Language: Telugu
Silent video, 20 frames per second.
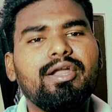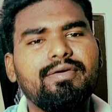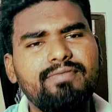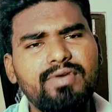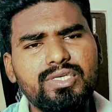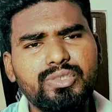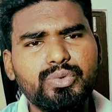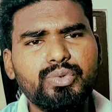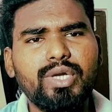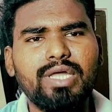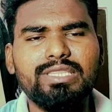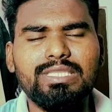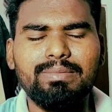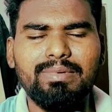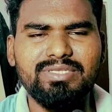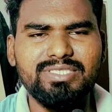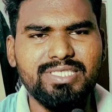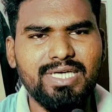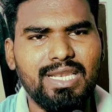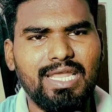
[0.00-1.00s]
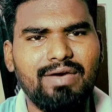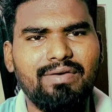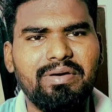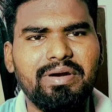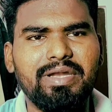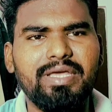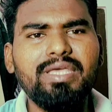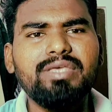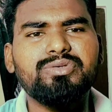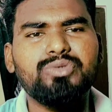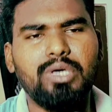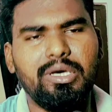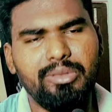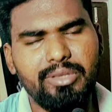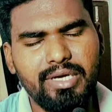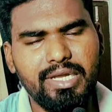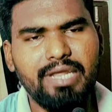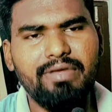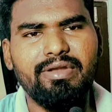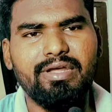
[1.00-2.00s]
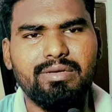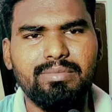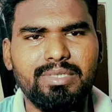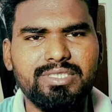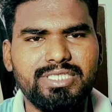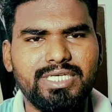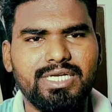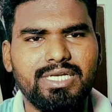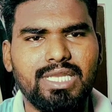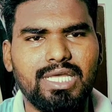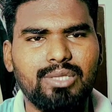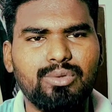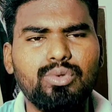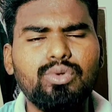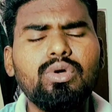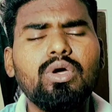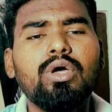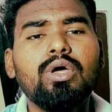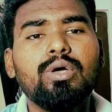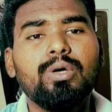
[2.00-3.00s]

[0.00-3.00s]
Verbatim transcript: రివ్యూస్ కూడా అంత మంచిగా లేవండి సో అందుకే నేను రికమెండ్ చేయట్లేదు